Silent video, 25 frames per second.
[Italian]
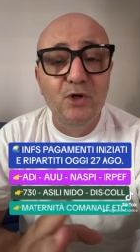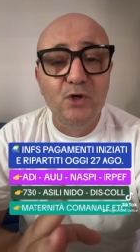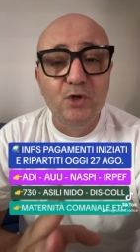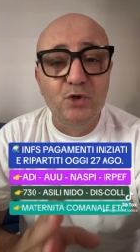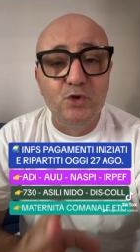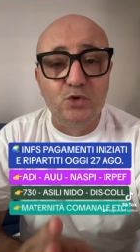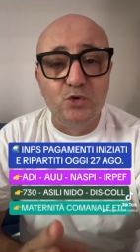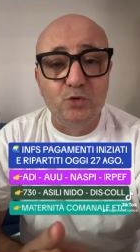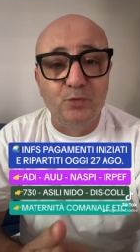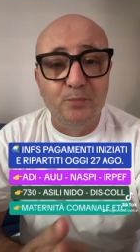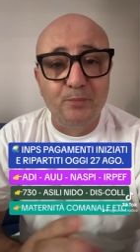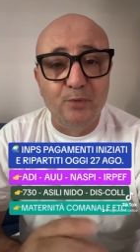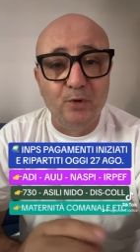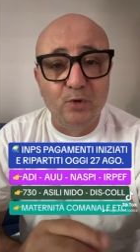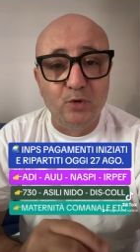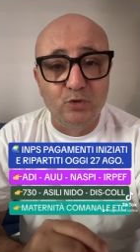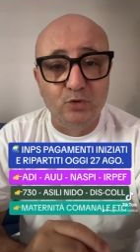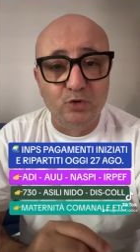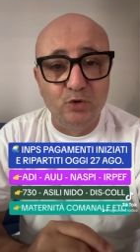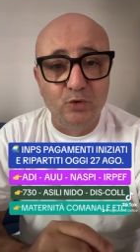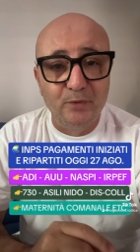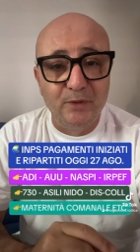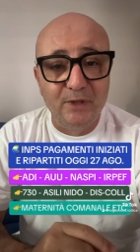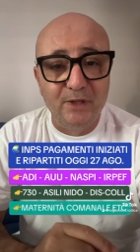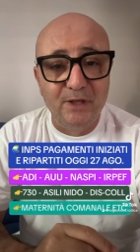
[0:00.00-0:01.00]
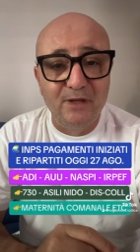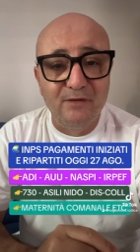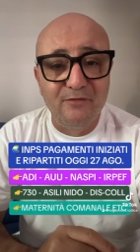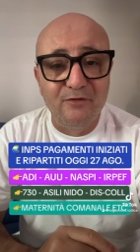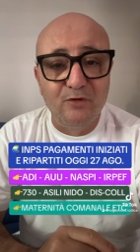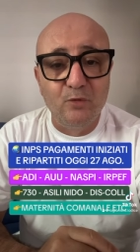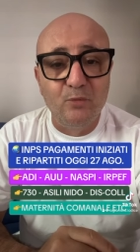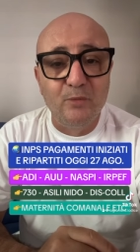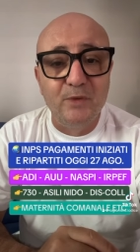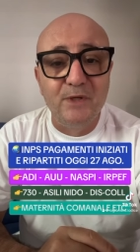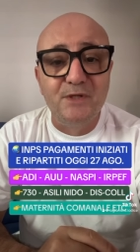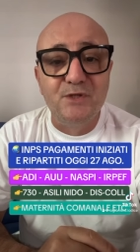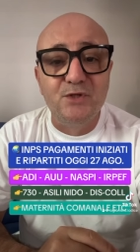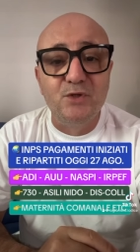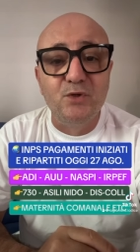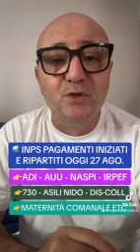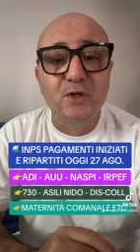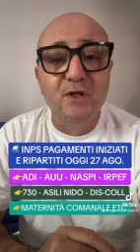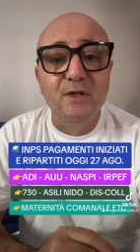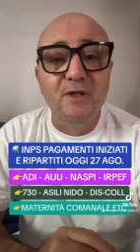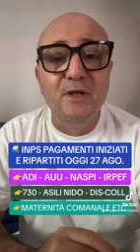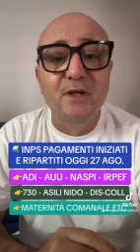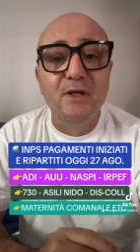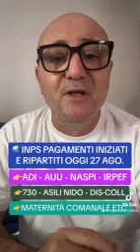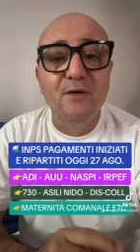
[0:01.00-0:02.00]
supporto della formazione
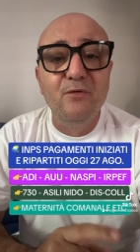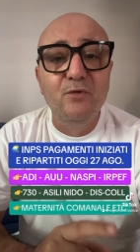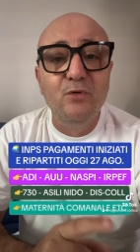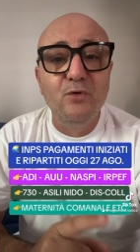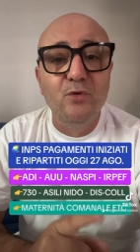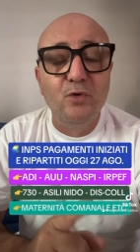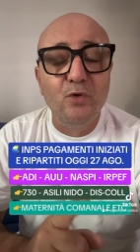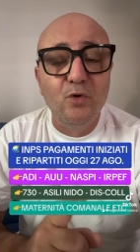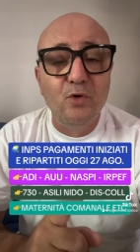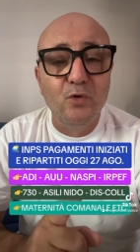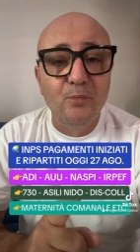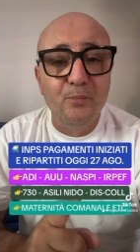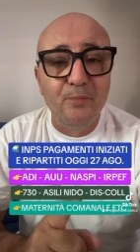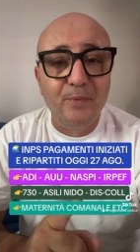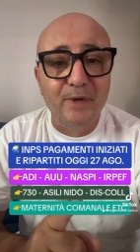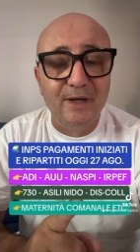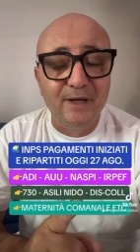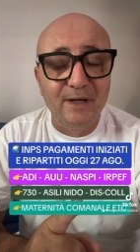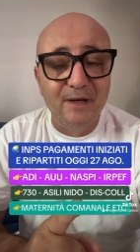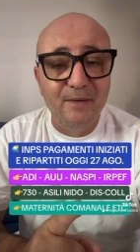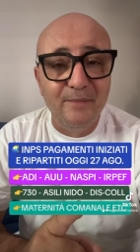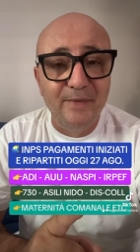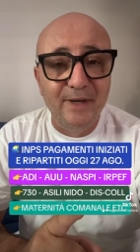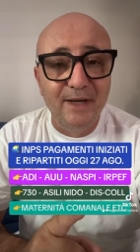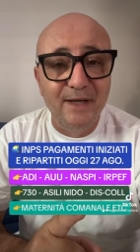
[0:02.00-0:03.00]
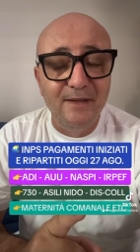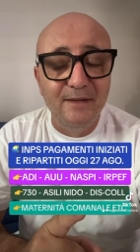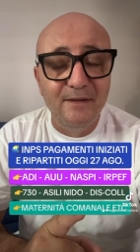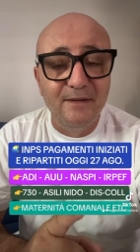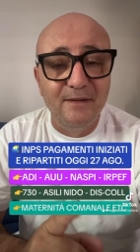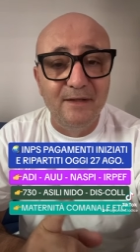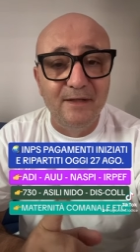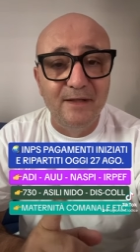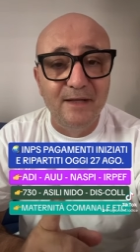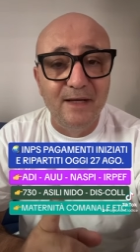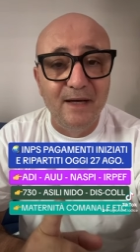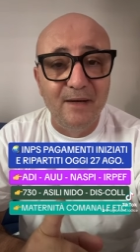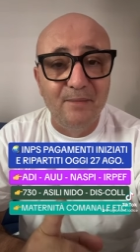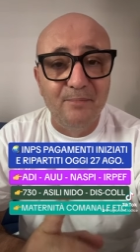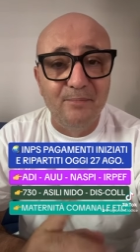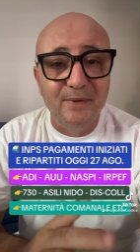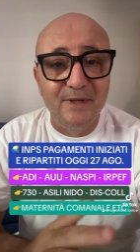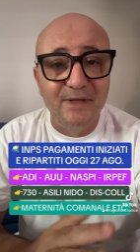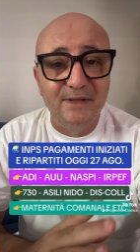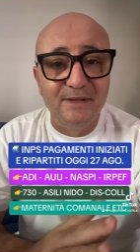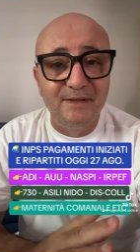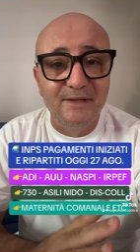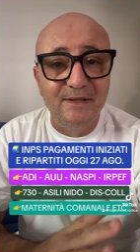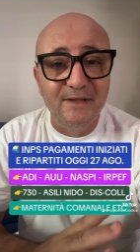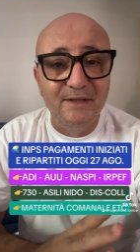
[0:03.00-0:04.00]
di lavoro, pagamenti a
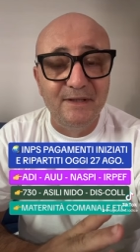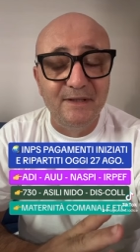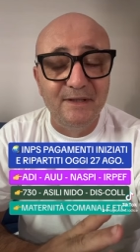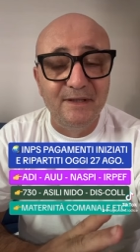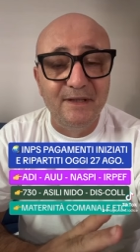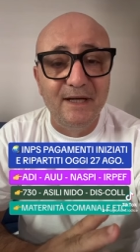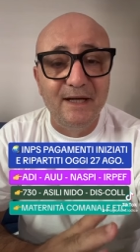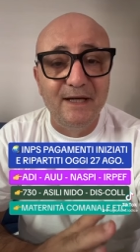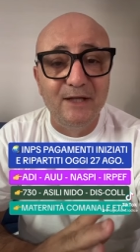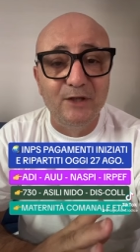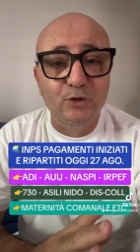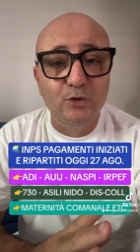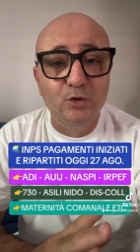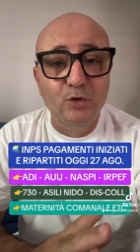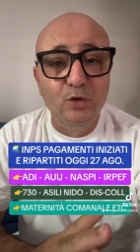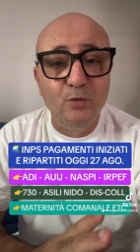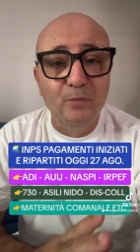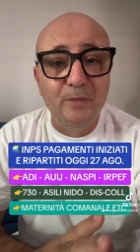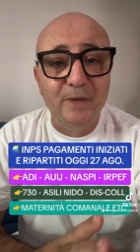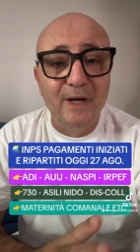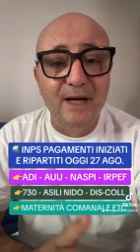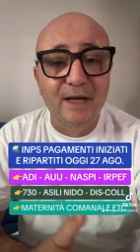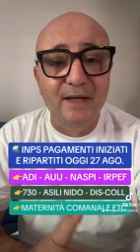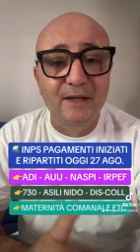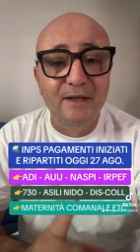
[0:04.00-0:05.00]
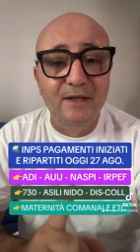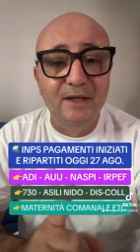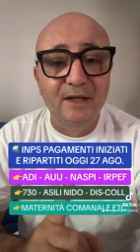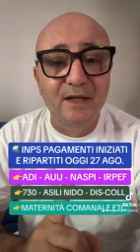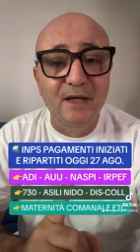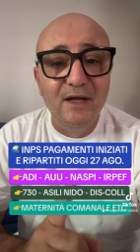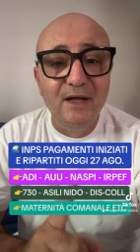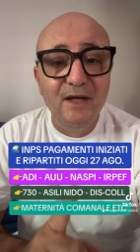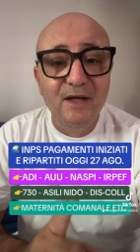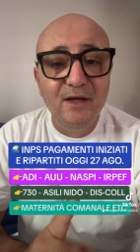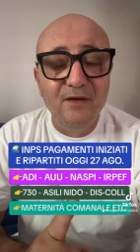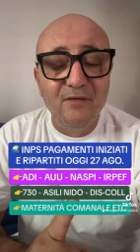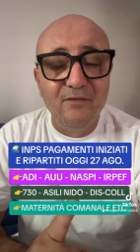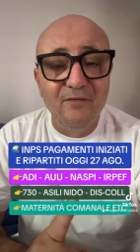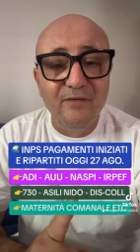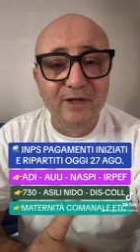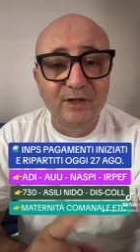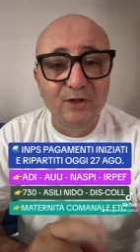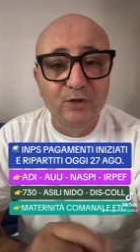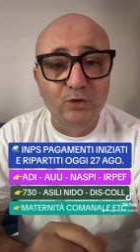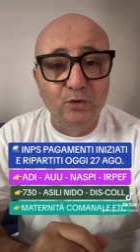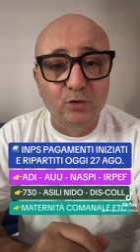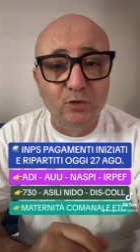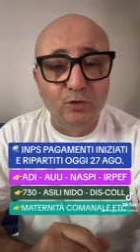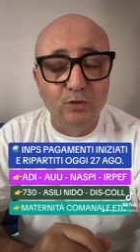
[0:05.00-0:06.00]
partire da domani
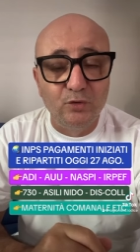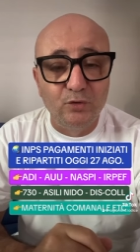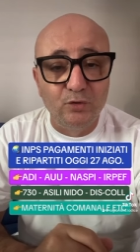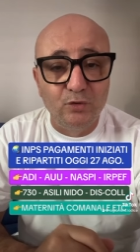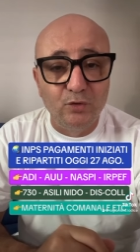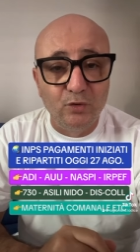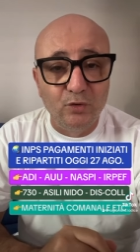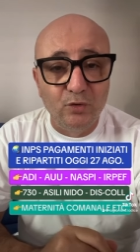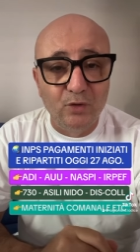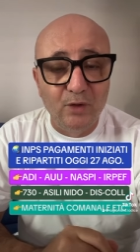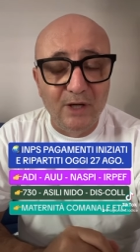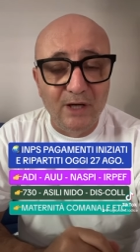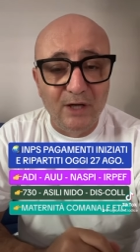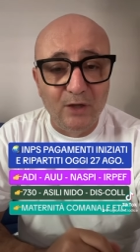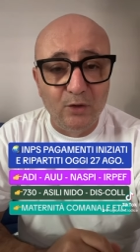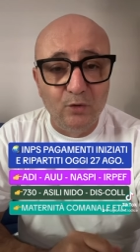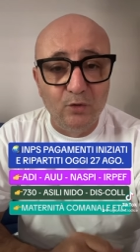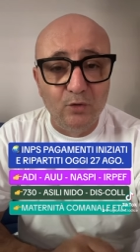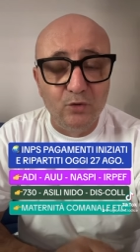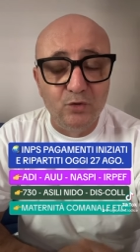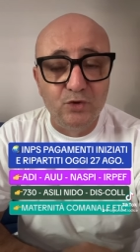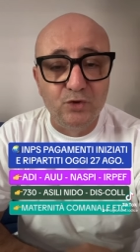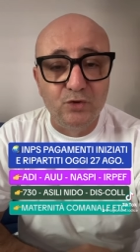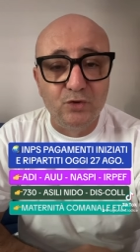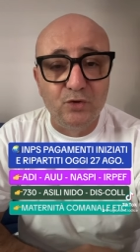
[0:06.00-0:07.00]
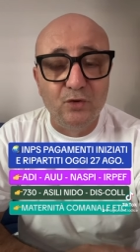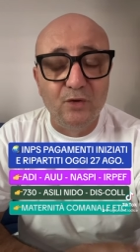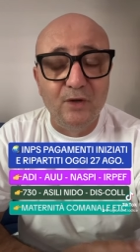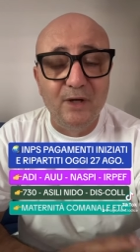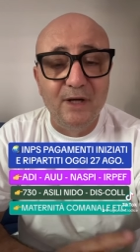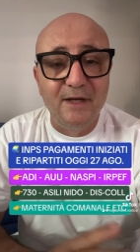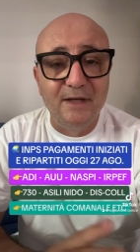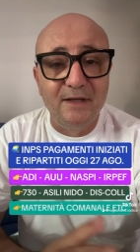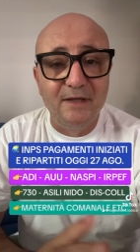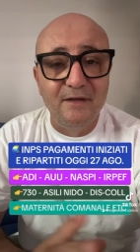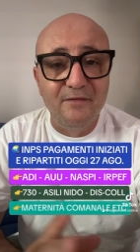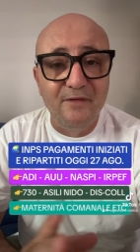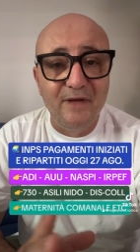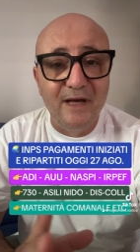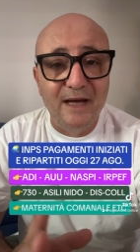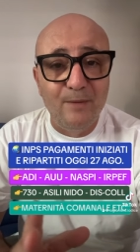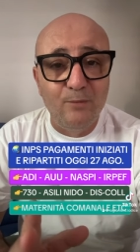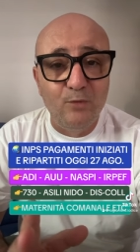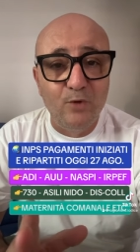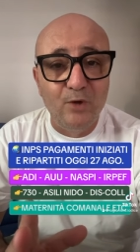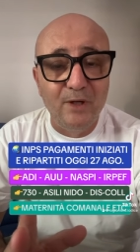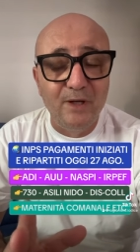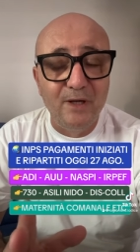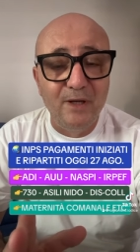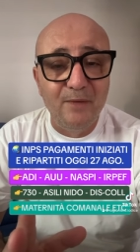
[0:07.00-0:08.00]
28 agosto. Arriviamo
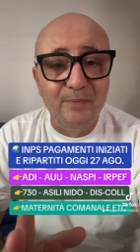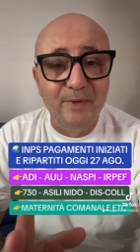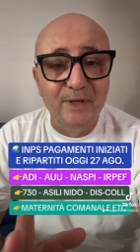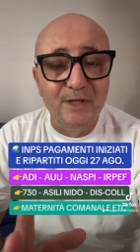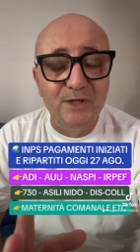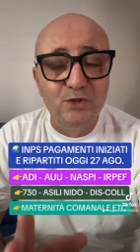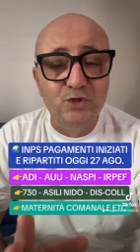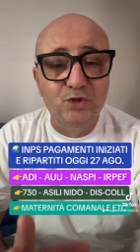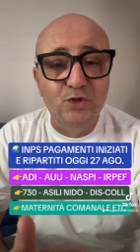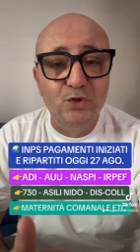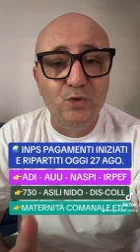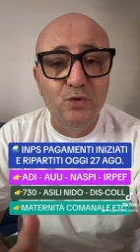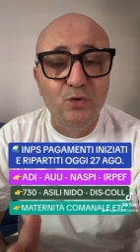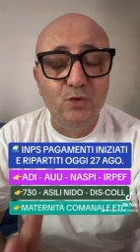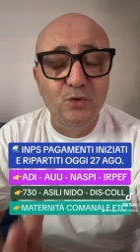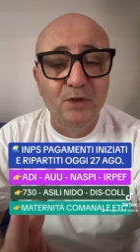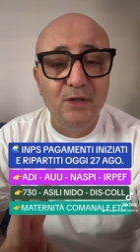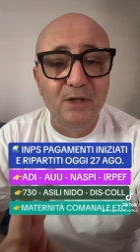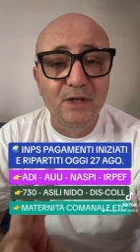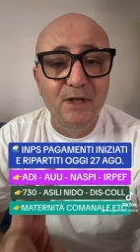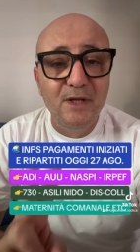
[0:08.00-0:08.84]
alle pensioni,